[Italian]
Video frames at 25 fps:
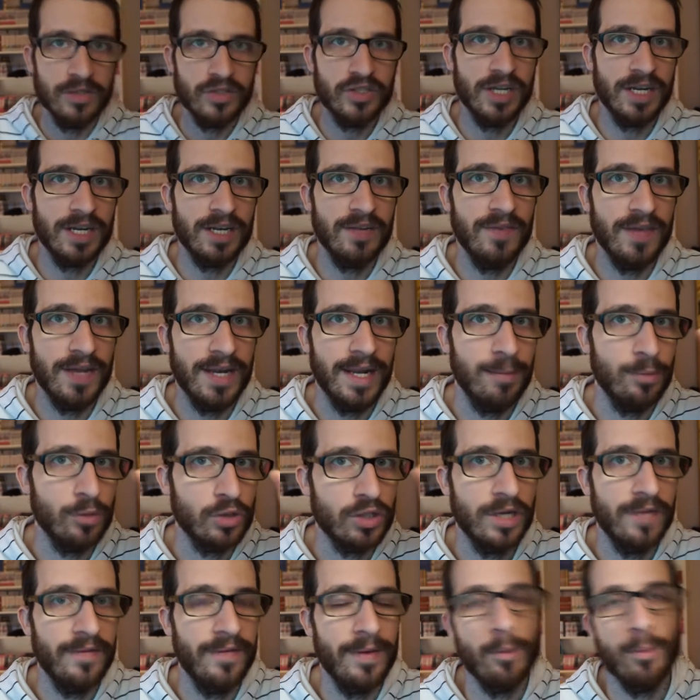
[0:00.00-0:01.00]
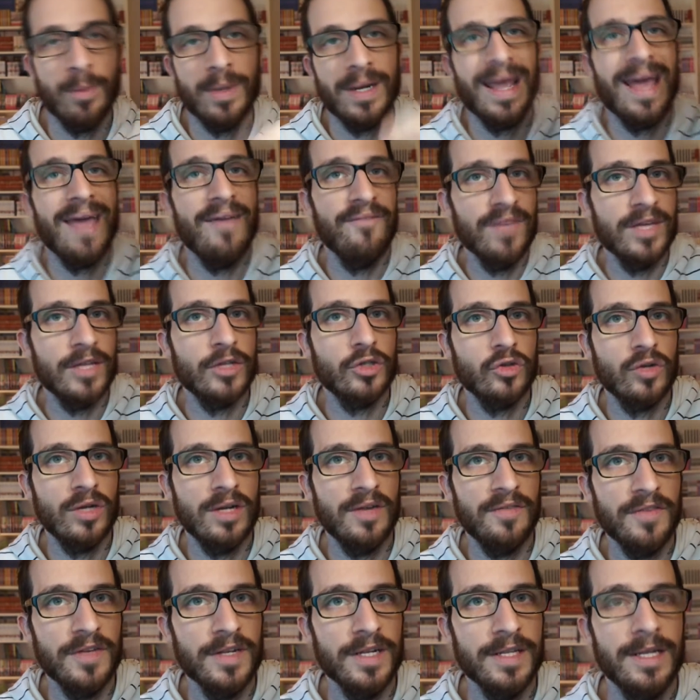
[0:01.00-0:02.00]
ci arriveremo, ci arriveremo perché è verso
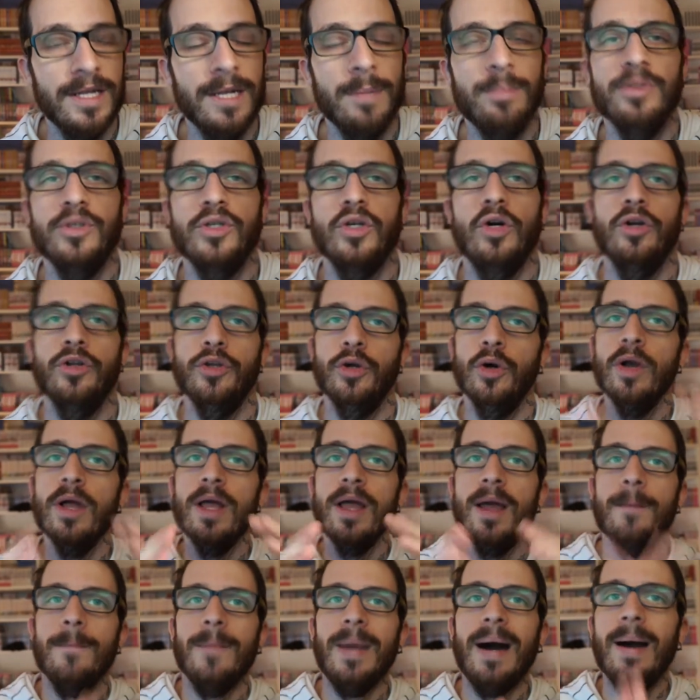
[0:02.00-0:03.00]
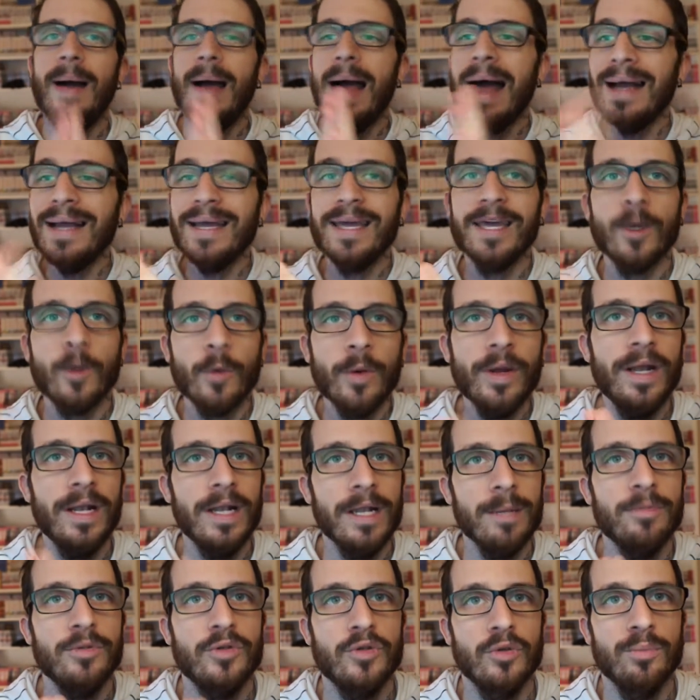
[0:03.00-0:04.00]
la fine dell'episodio. Ma anche
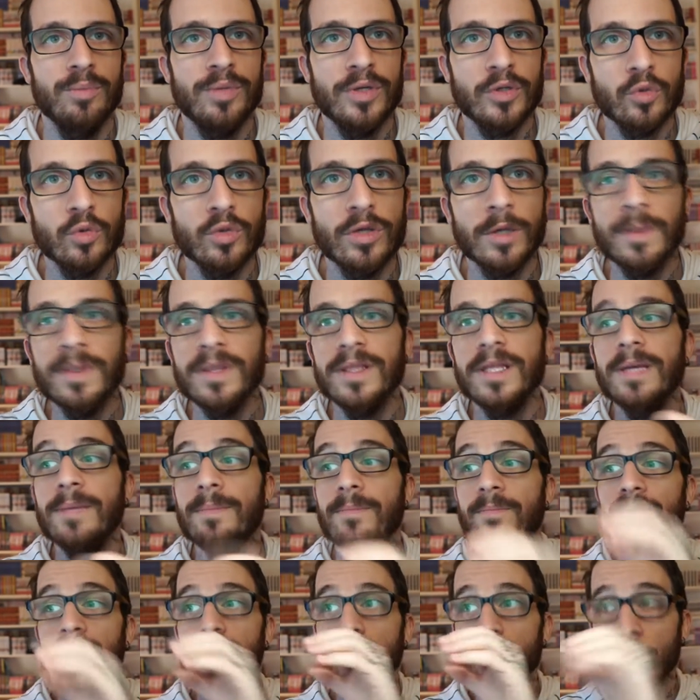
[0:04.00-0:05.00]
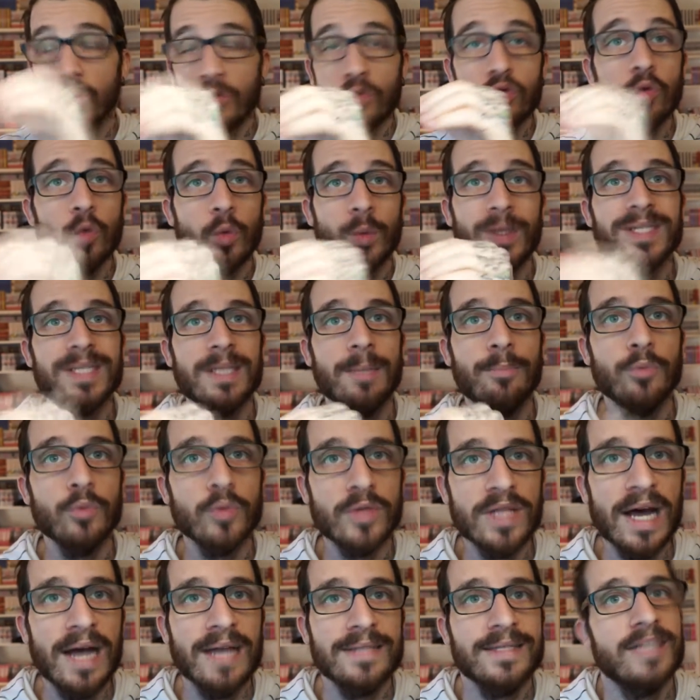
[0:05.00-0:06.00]
quelle mi sono piaciute, quindi su questa
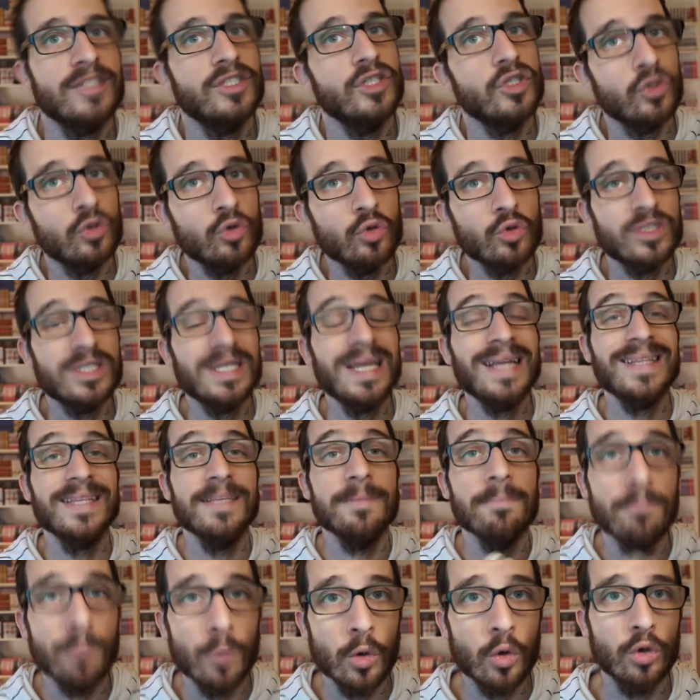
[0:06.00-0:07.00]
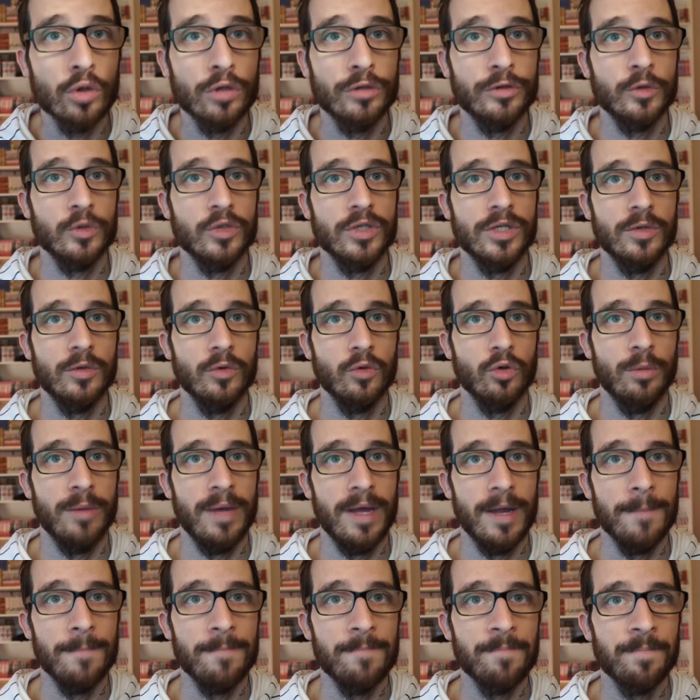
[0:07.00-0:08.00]
puntata ci sono stati molto, secondo
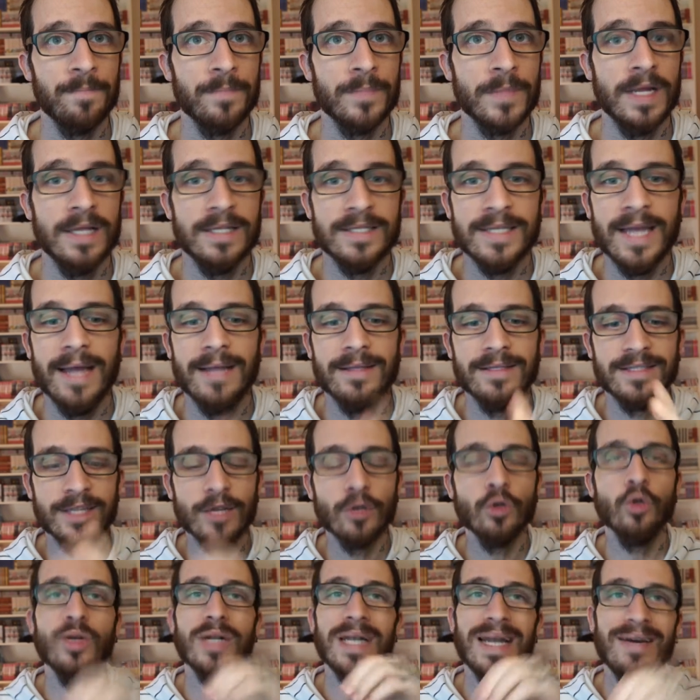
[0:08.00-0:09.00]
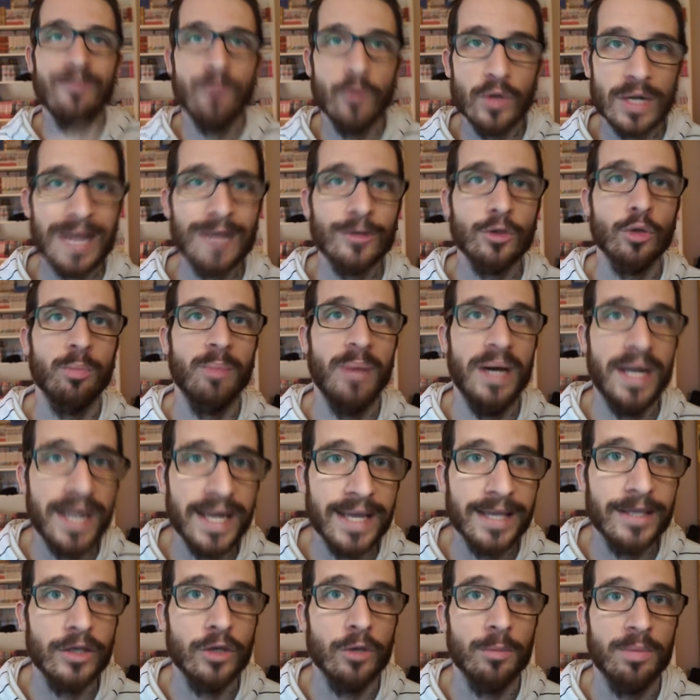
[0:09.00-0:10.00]
me. Cioè, ci hanno lavorato
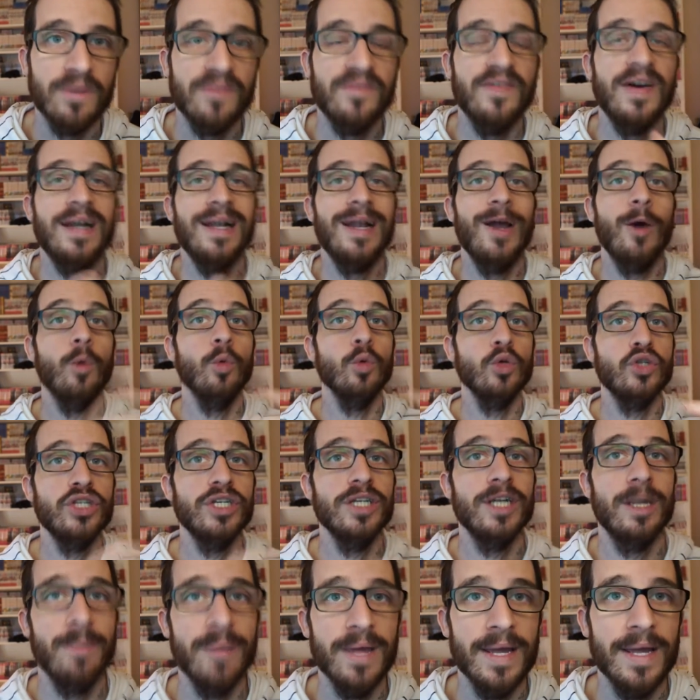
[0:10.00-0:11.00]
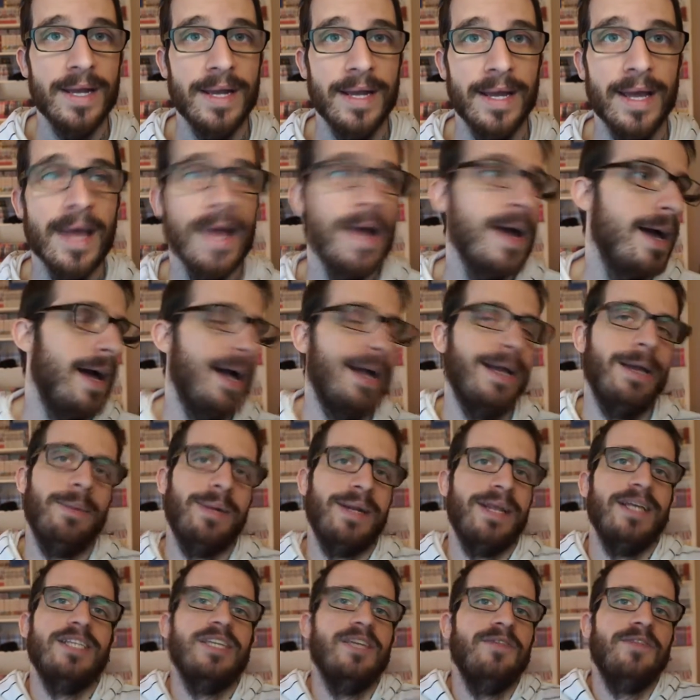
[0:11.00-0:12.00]
parecchio per farla uscire bene. Anche
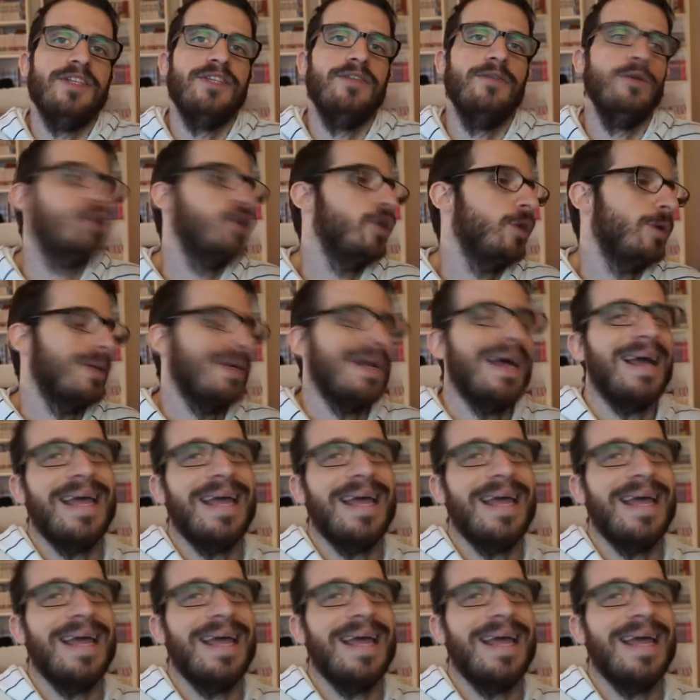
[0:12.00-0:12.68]
perché se facevi uscire una